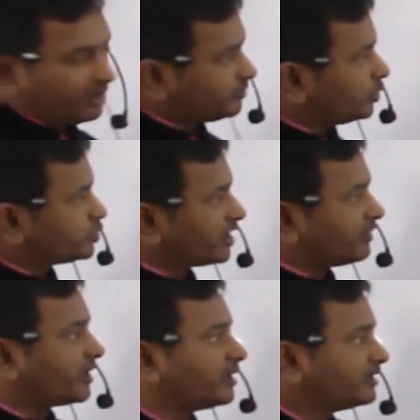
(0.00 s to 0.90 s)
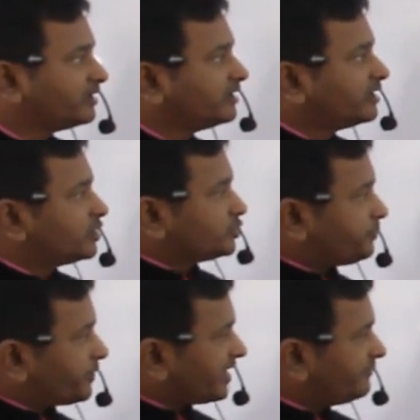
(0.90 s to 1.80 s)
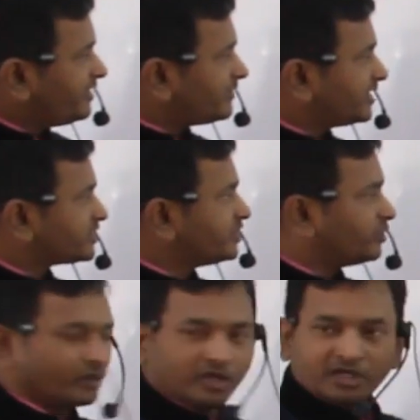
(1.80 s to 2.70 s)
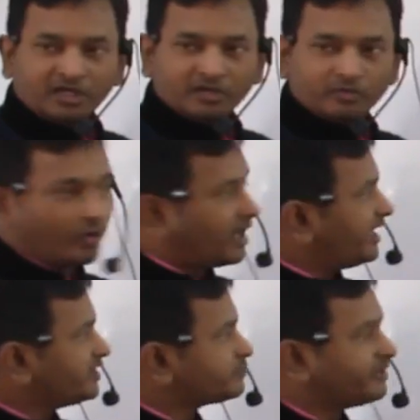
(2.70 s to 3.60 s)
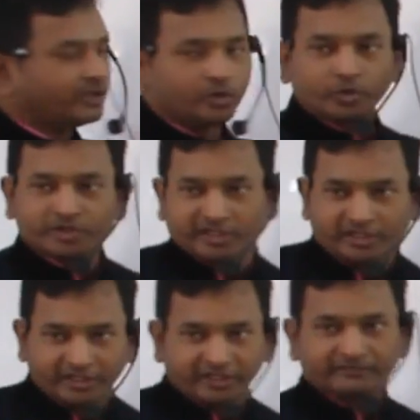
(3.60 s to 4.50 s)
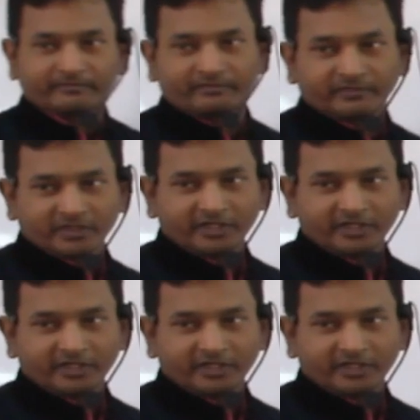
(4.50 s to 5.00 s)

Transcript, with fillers: अब दूसरा पार्ट जो प्राइमरी वैलेंसी होगा वो आयंस में टूट सकती है